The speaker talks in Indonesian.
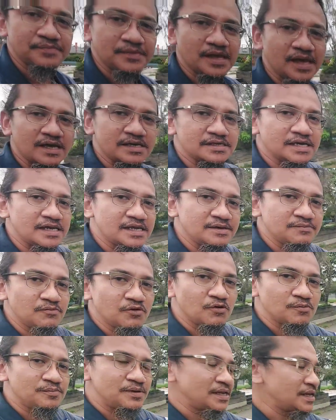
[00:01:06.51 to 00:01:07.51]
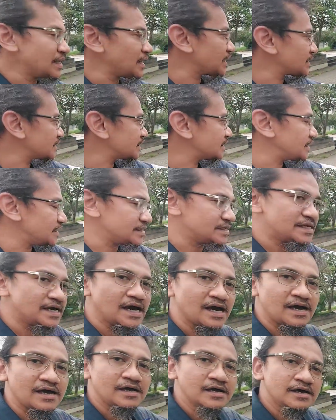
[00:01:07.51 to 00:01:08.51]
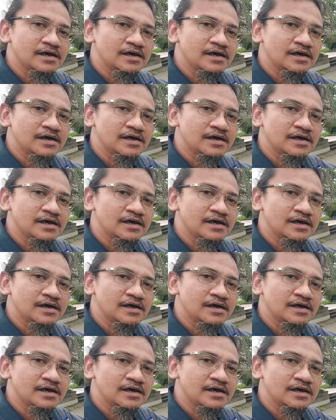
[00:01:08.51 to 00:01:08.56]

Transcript: Ya, jadi mobil yang tidak